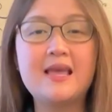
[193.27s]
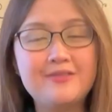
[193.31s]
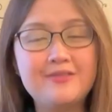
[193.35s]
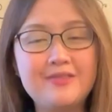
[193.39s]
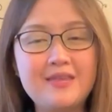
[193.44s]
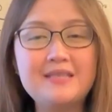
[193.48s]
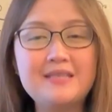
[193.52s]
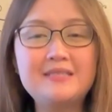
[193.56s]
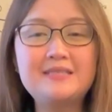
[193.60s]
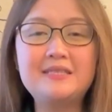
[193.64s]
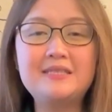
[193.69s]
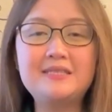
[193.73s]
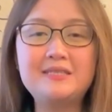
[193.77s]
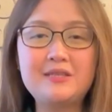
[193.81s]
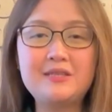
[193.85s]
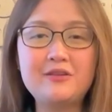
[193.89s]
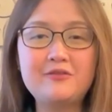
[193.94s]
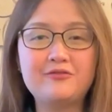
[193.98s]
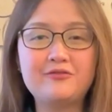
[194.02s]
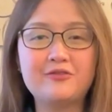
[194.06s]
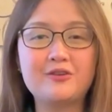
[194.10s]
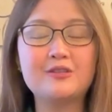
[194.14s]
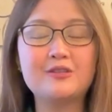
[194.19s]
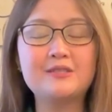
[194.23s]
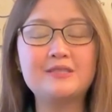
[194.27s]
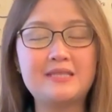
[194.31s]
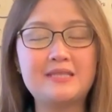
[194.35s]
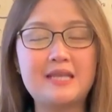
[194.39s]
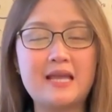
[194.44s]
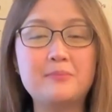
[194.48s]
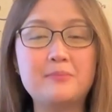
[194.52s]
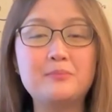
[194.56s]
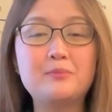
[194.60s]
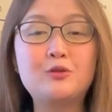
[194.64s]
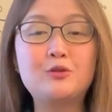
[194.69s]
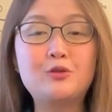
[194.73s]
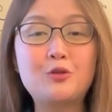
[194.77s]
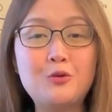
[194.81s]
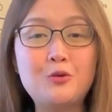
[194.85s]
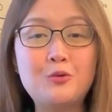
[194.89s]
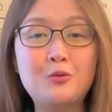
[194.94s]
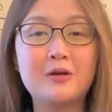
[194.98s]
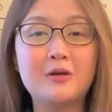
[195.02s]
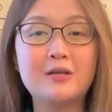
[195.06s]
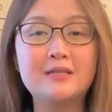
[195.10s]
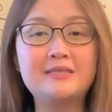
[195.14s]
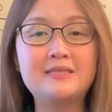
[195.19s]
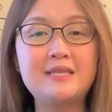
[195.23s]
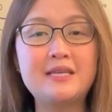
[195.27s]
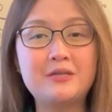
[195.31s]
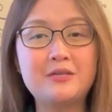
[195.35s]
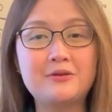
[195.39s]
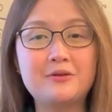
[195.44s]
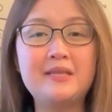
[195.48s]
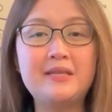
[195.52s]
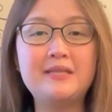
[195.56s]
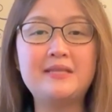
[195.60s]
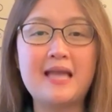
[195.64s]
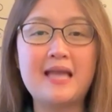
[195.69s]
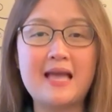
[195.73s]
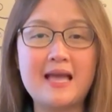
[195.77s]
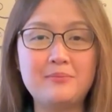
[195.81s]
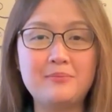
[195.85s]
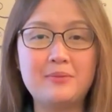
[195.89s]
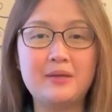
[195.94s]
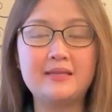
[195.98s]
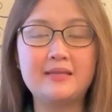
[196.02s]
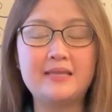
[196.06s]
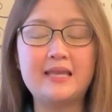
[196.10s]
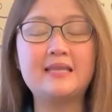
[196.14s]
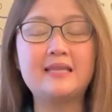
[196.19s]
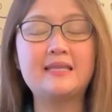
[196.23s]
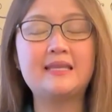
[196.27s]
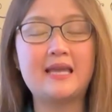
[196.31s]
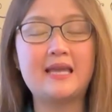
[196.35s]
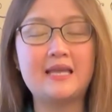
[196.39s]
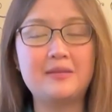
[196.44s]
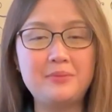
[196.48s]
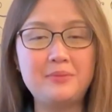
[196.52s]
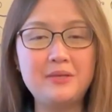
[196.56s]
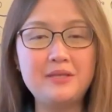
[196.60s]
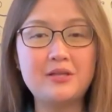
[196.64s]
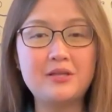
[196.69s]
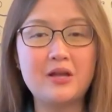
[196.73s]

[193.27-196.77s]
This is the first step towards a great habit and can be